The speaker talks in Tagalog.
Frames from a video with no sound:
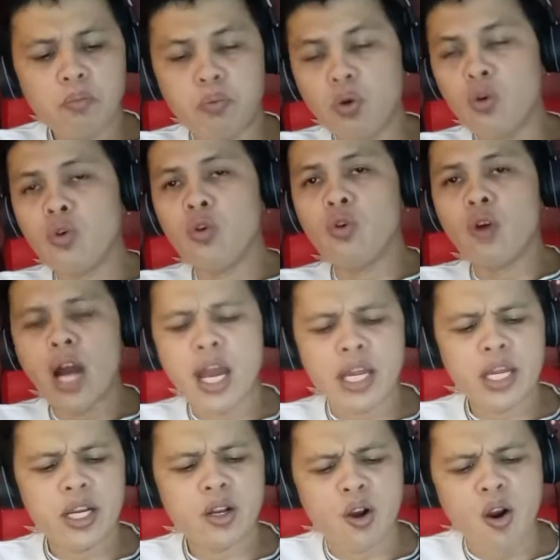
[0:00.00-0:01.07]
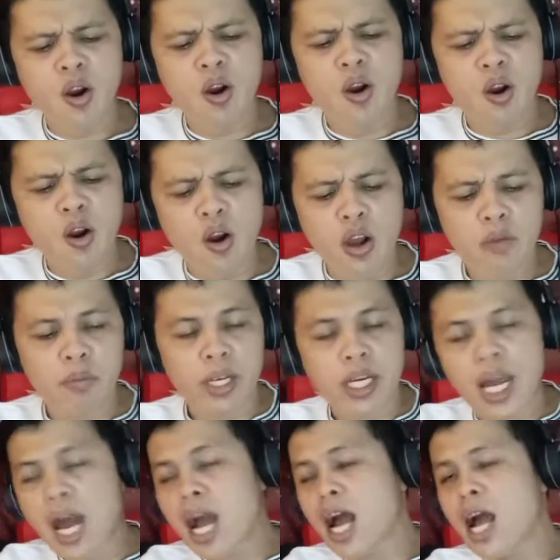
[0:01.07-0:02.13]
Buhay ko'y
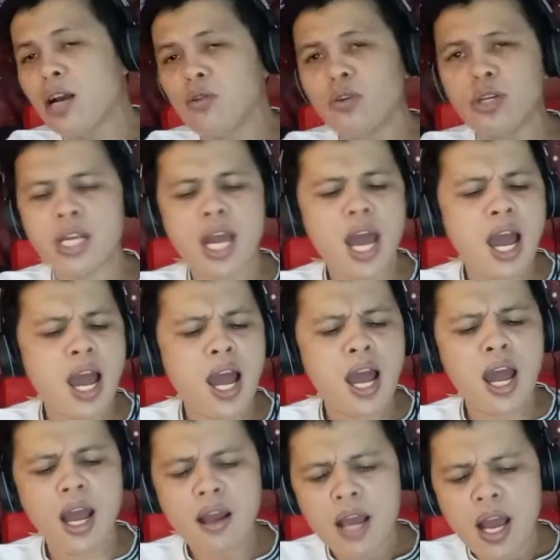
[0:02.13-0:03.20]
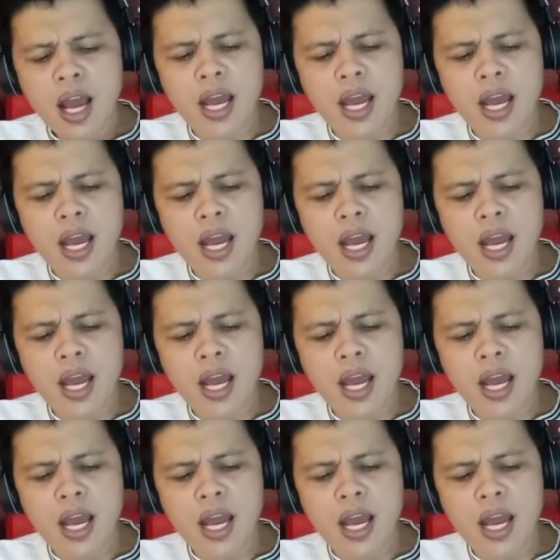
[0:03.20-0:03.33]
binago niya